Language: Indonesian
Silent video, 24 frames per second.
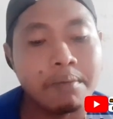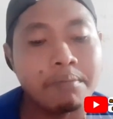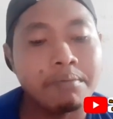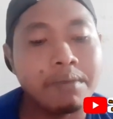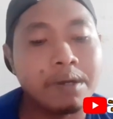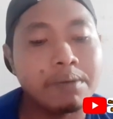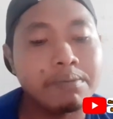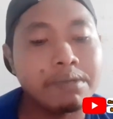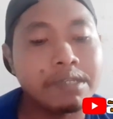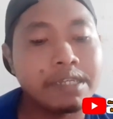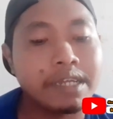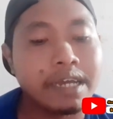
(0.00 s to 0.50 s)

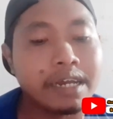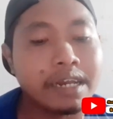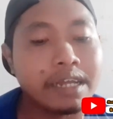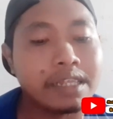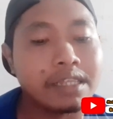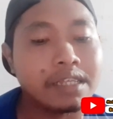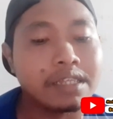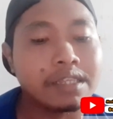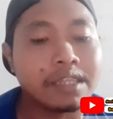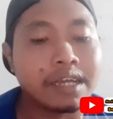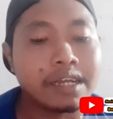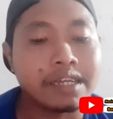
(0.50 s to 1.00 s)
Berbicara
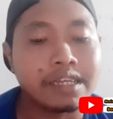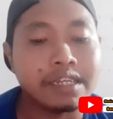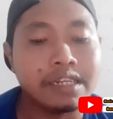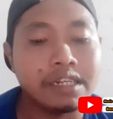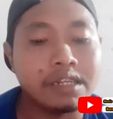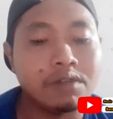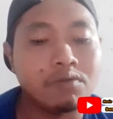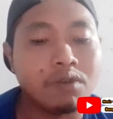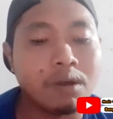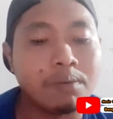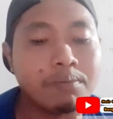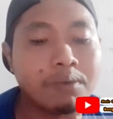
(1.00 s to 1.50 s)
tentang
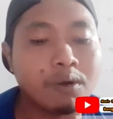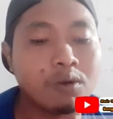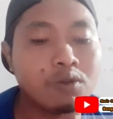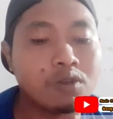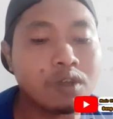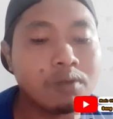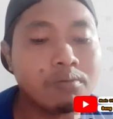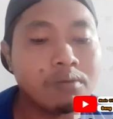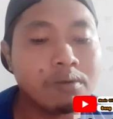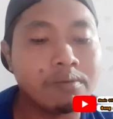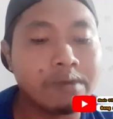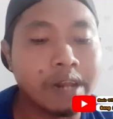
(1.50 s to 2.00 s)
ini, Bang
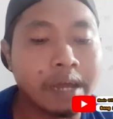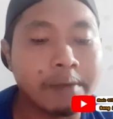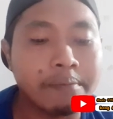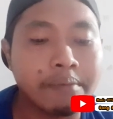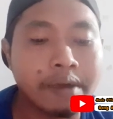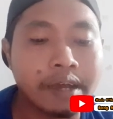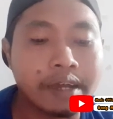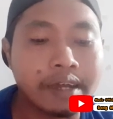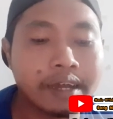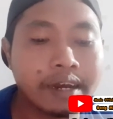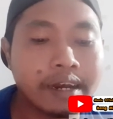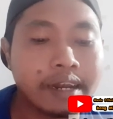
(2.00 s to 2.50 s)
Paujan
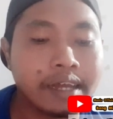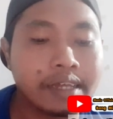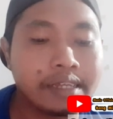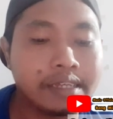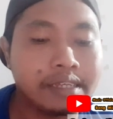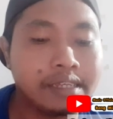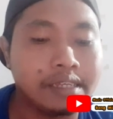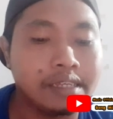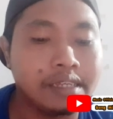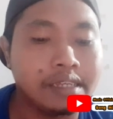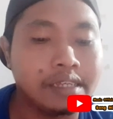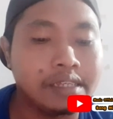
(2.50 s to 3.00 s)
menambahkan
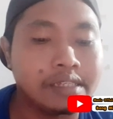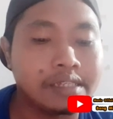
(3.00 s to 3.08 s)
lagi.